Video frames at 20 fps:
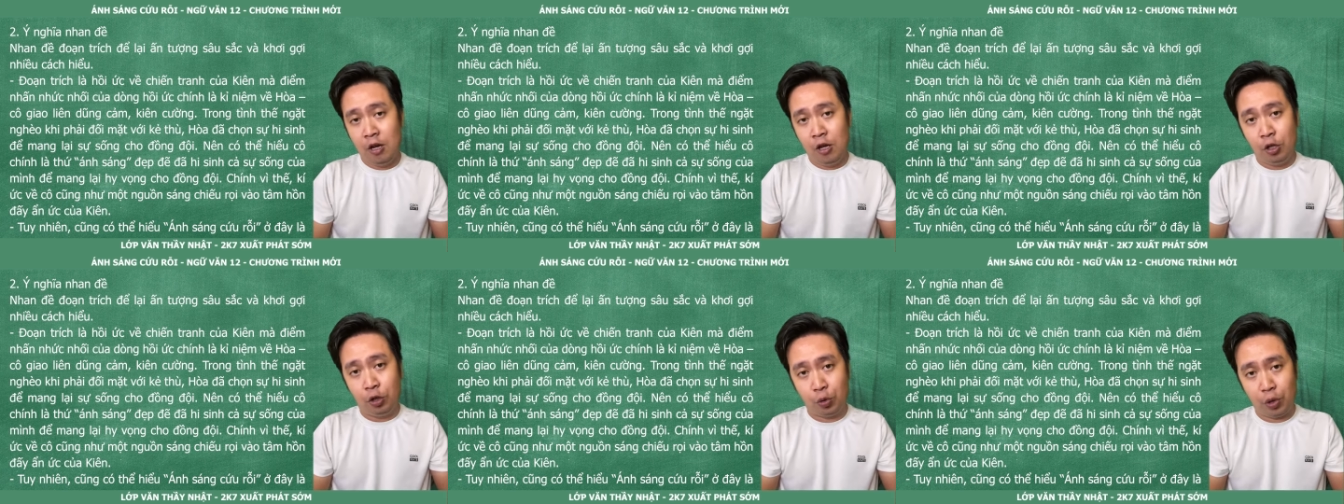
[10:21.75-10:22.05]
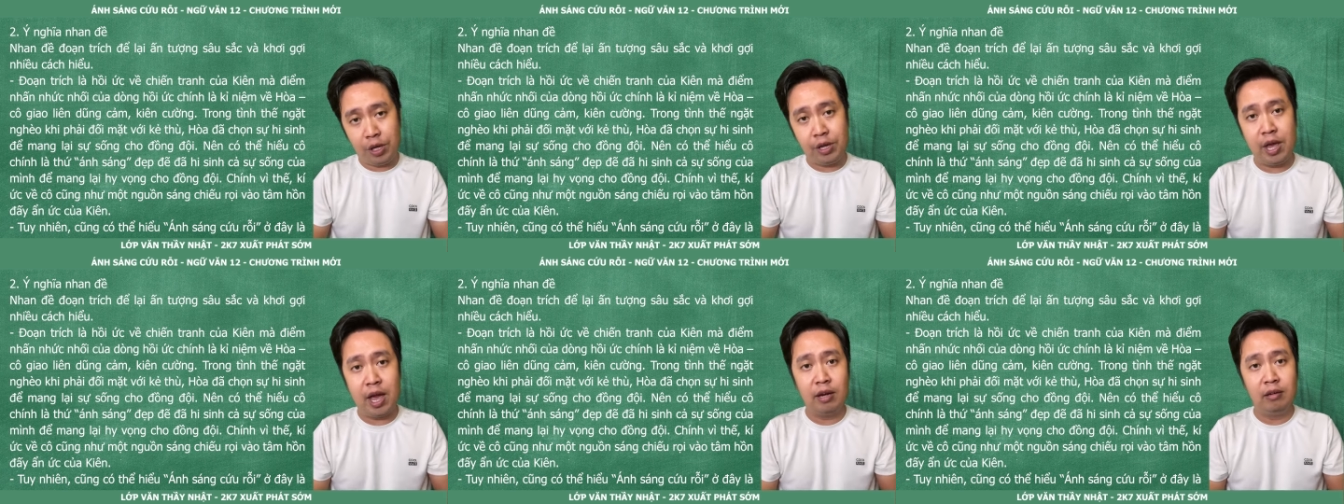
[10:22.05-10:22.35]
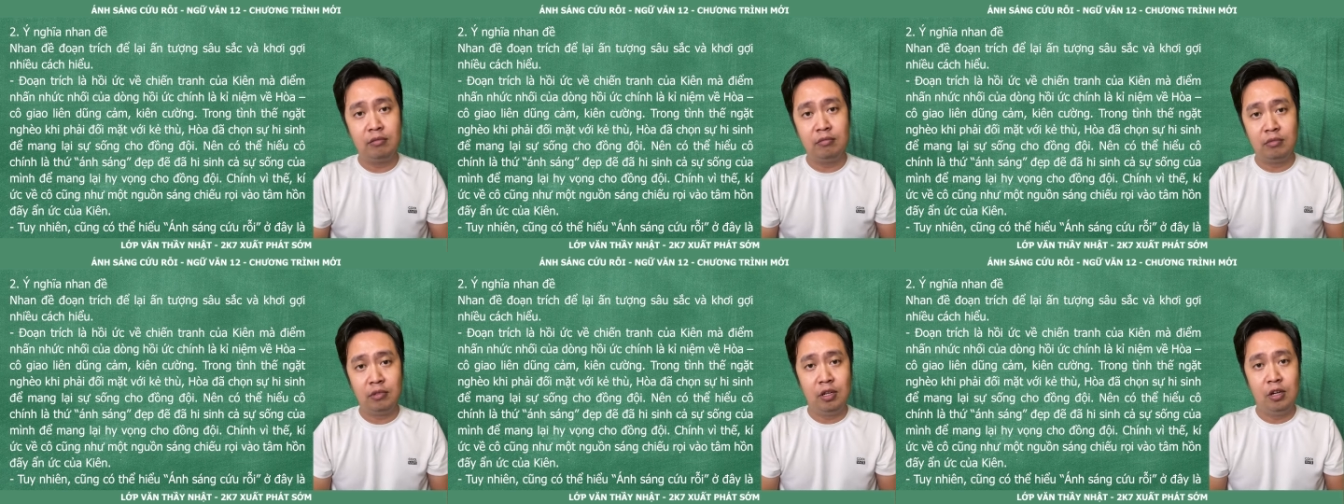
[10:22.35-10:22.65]
Tuy nhiên,
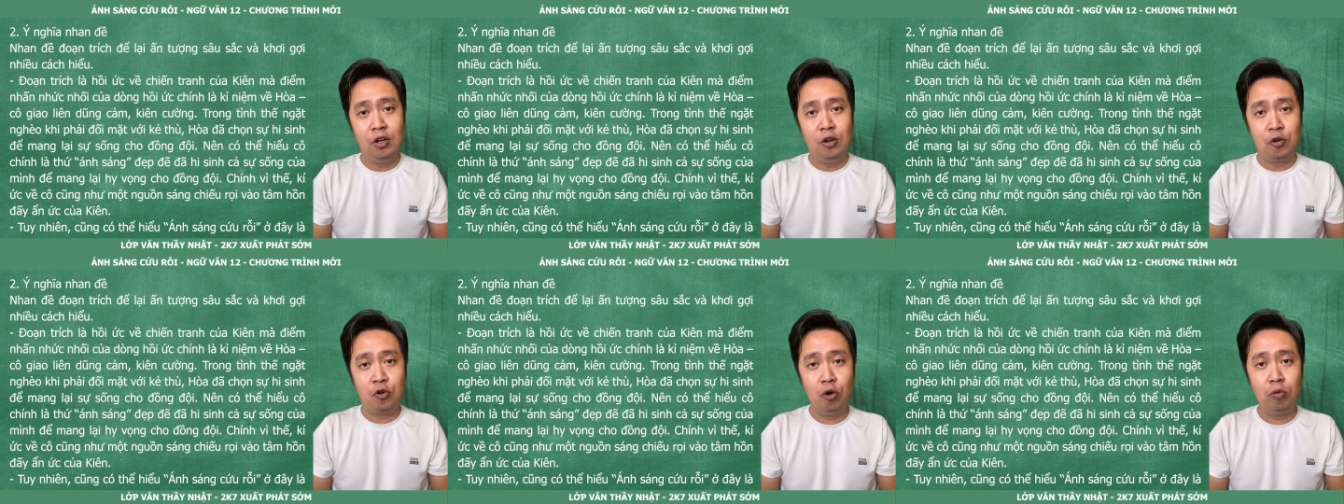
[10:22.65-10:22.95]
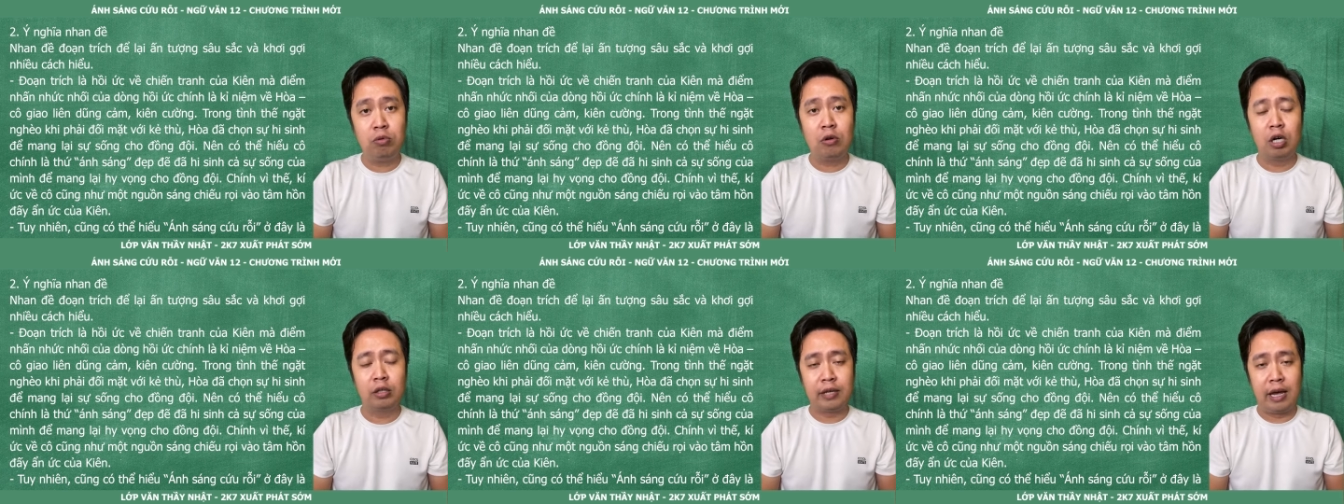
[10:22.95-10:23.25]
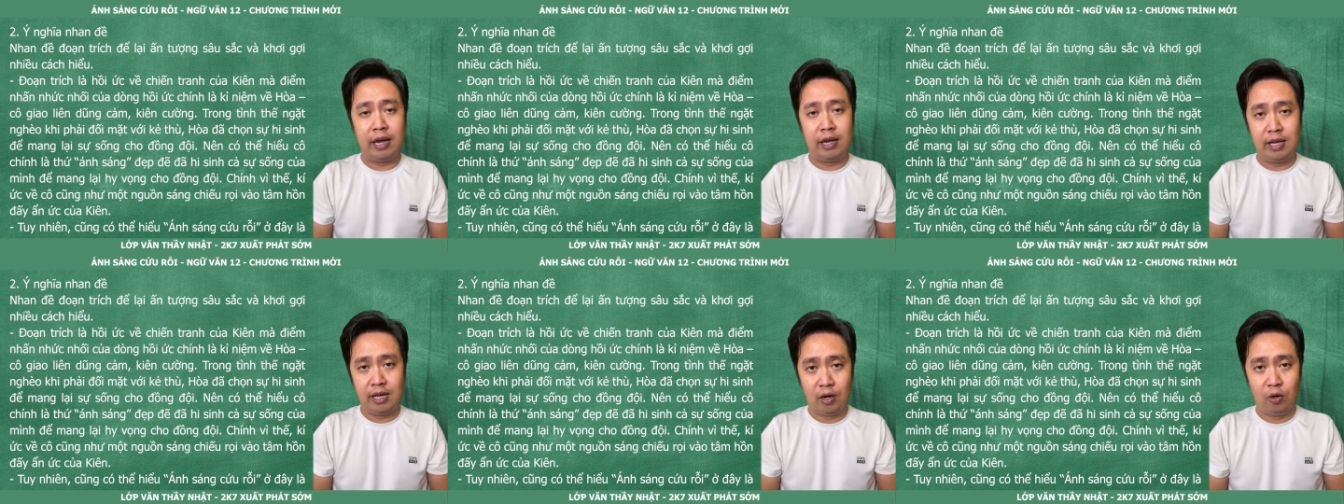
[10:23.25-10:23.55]
cũng có thể
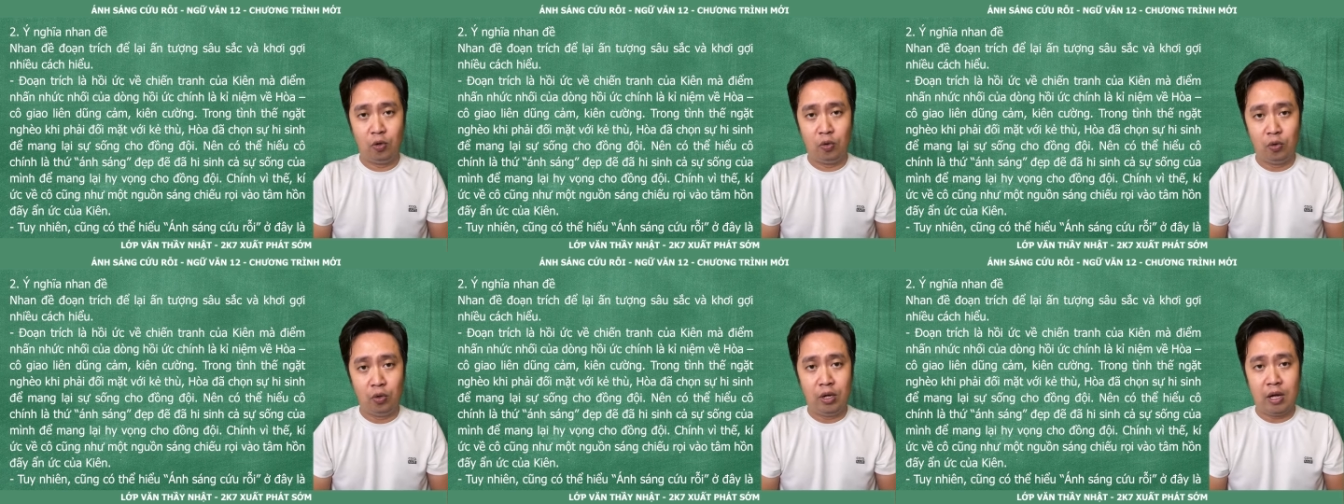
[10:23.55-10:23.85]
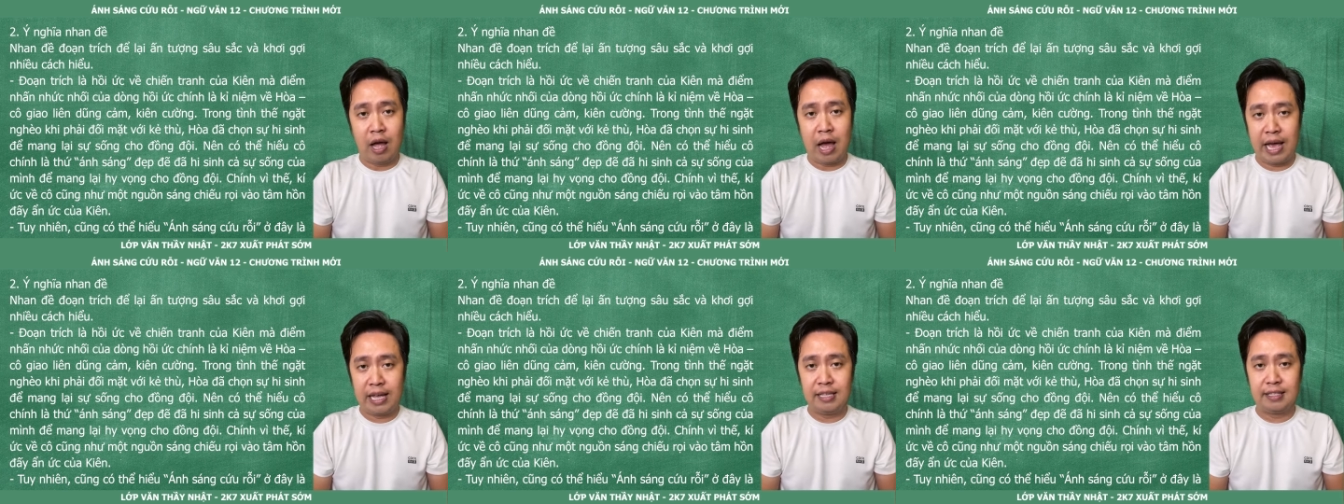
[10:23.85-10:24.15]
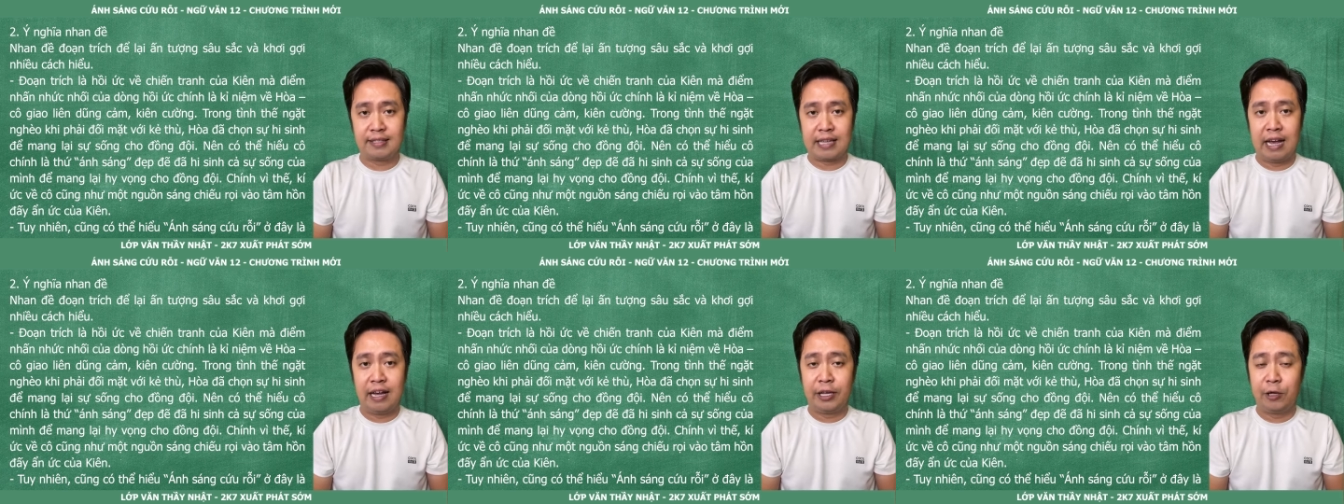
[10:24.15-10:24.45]
hiểu ánh
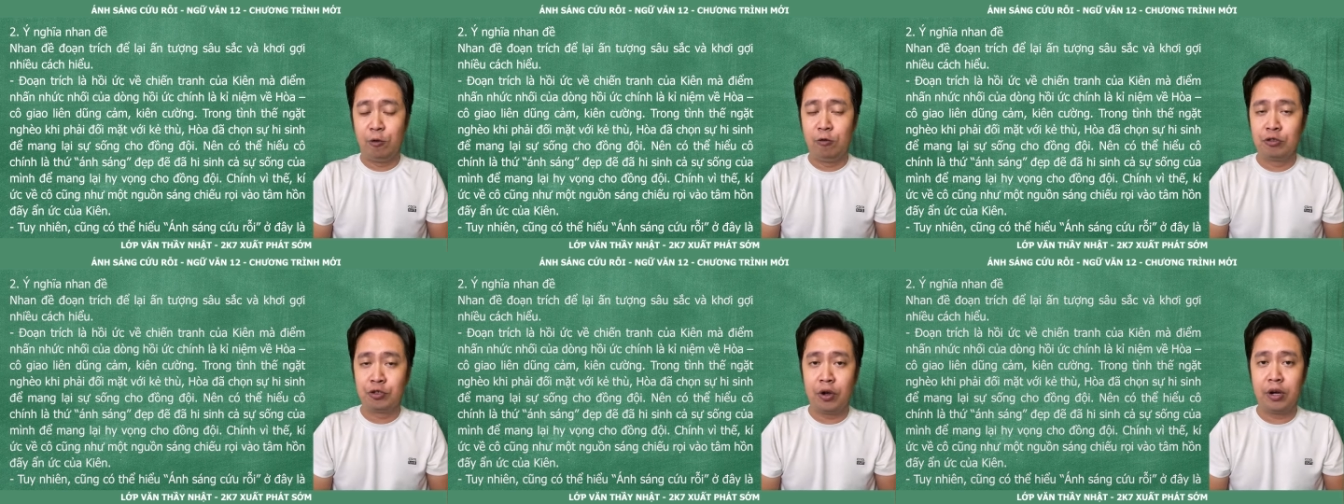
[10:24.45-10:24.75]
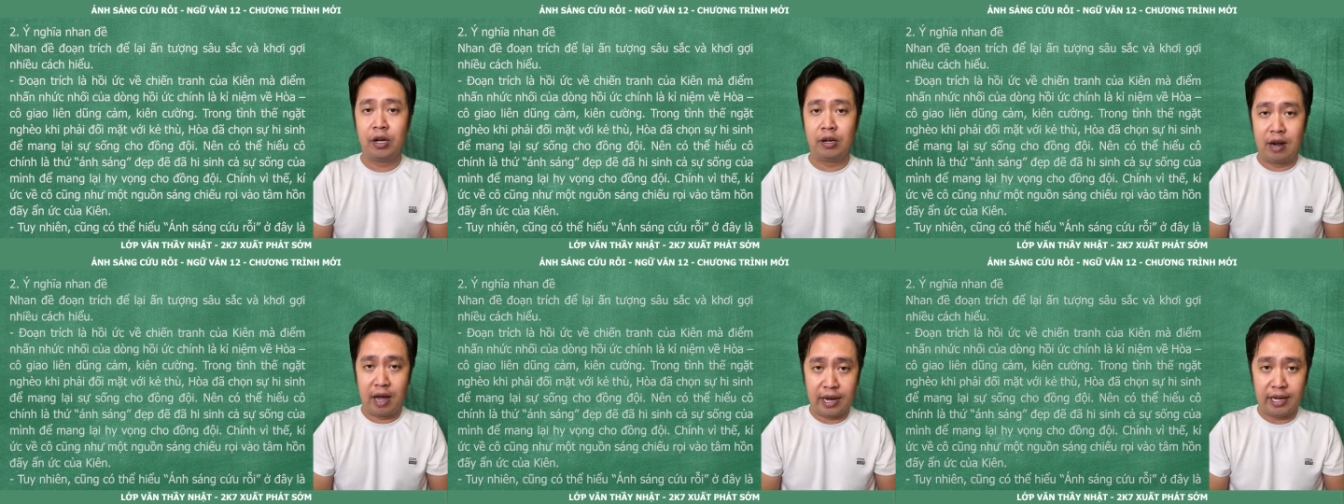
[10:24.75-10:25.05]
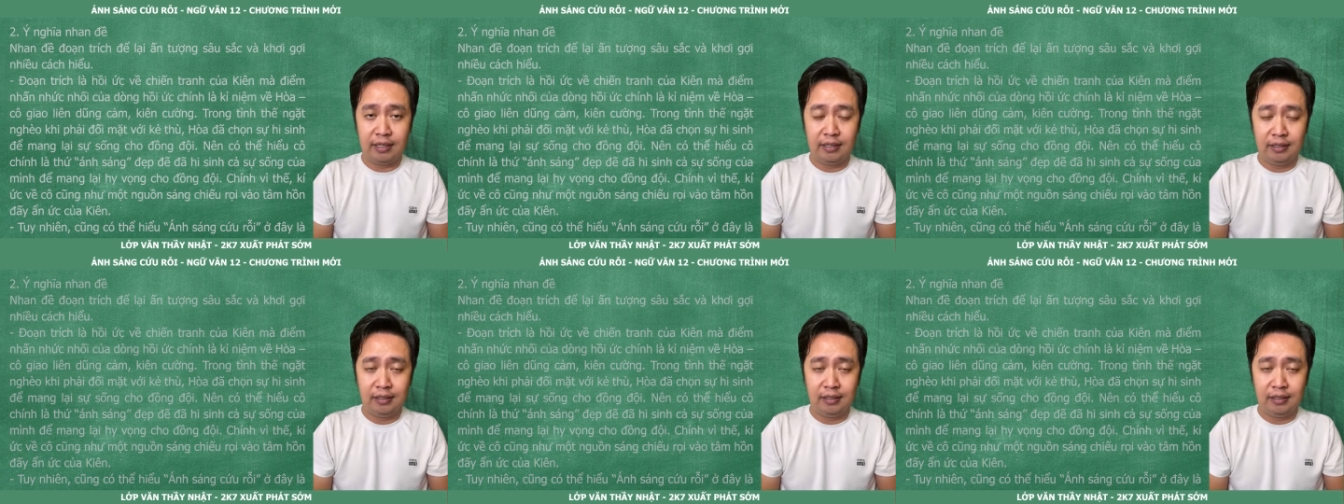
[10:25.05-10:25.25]
sáng cứu rỗi ở đây